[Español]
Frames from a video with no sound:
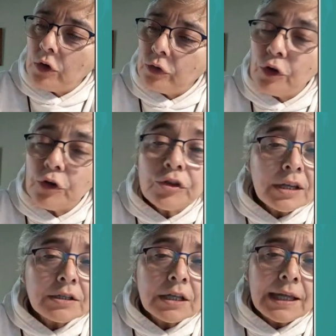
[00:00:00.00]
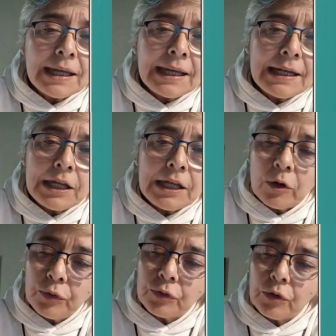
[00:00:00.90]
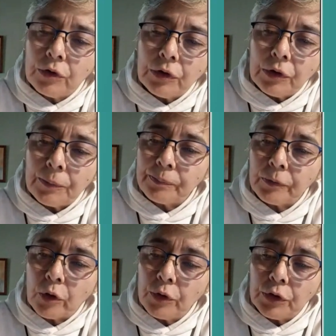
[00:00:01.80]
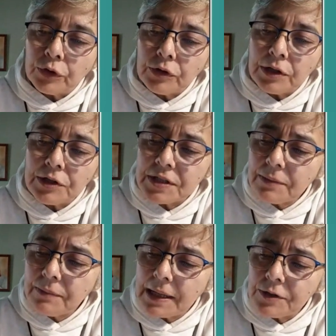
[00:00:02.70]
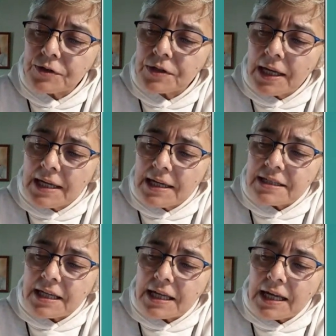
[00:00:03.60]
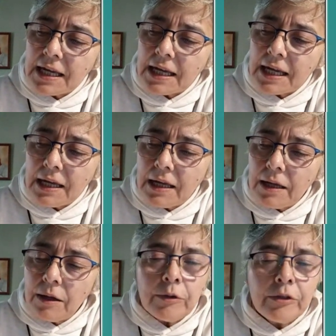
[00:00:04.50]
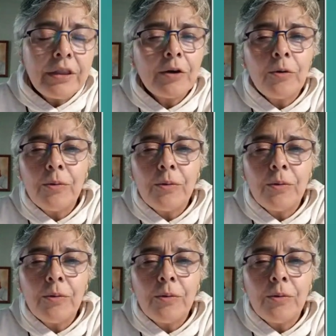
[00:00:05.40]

dos de él y junto con otro de los hermanos, se descubren